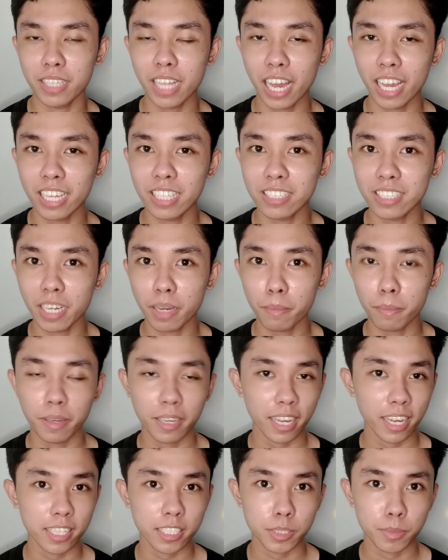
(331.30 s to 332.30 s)
dahil nga
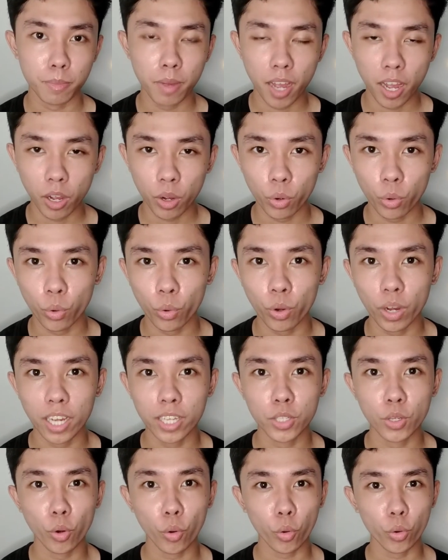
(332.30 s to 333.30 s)
may asthma ako,
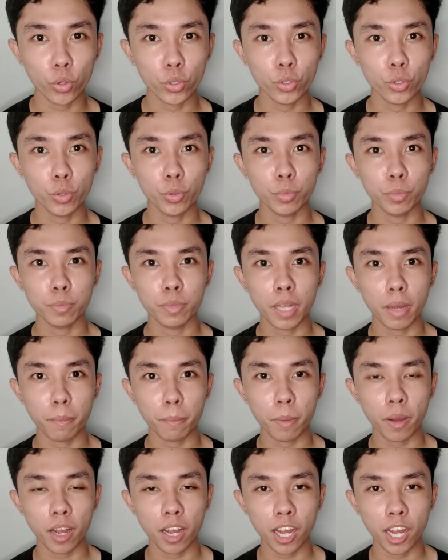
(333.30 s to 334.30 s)
ayoko yung
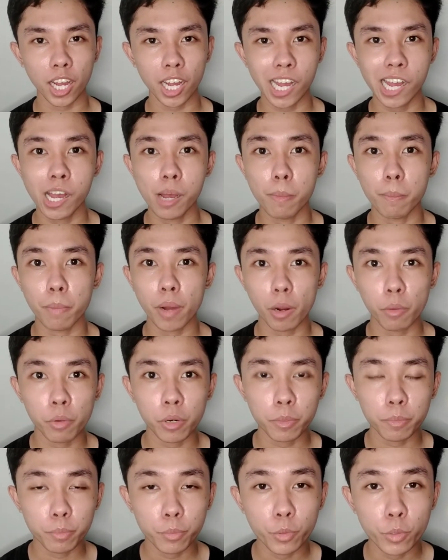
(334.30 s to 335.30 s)
napaka
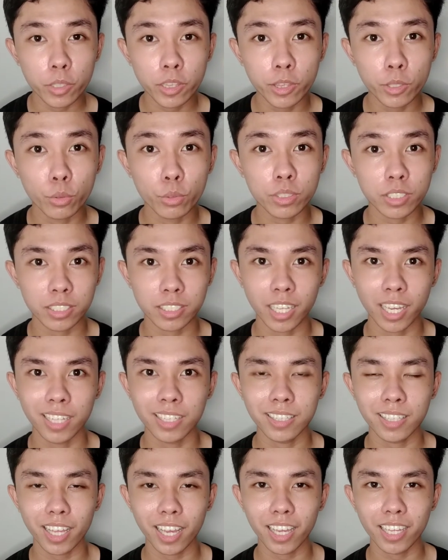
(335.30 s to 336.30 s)
powerful nung
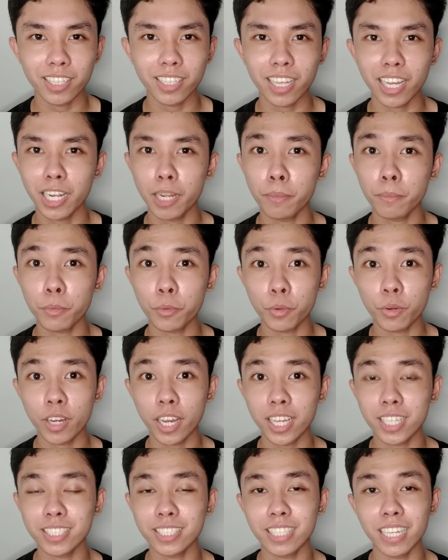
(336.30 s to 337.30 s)
scent. And alam ko
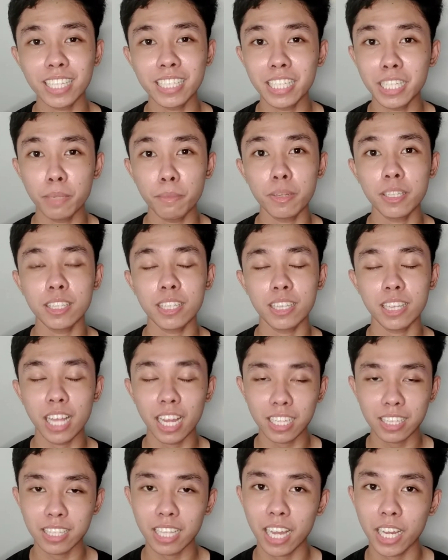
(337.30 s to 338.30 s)
guys na hindi naman
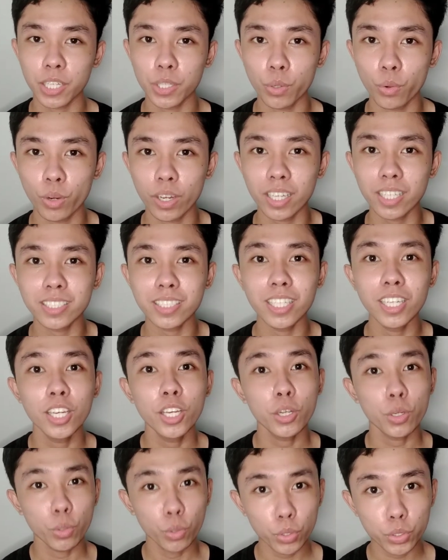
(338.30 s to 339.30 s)
lahat tayo is
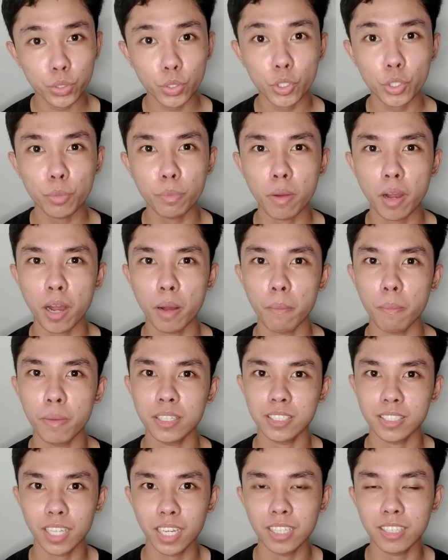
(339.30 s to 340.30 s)
gusto yung mga
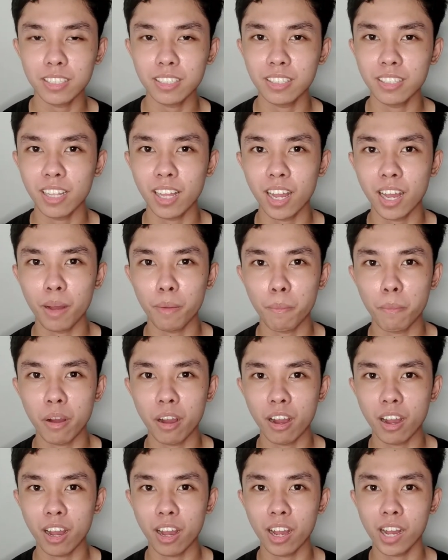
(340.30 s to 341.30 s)
ma-scent na
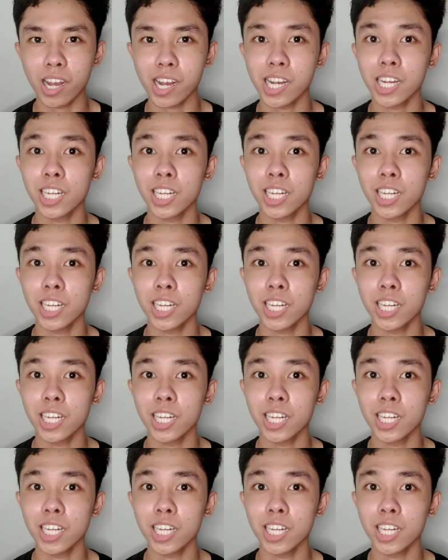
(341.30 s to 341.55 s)
mga